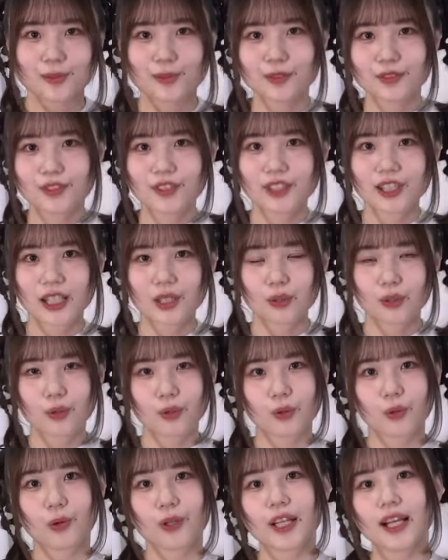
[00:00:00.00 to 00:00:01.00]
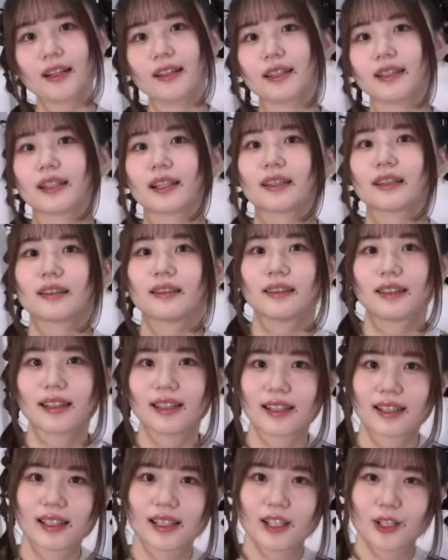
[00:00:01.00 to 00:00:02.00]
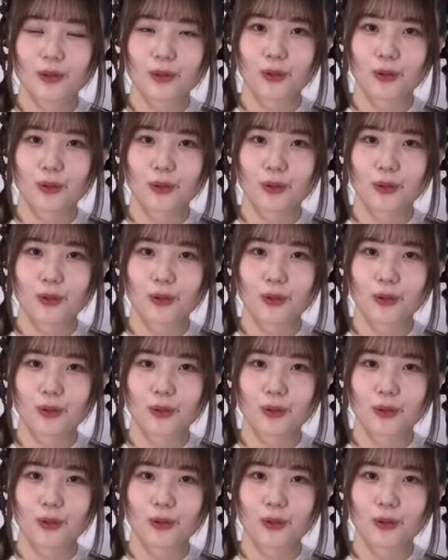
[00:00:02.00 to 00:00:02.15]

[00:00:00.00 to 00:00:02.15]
分がこう親になって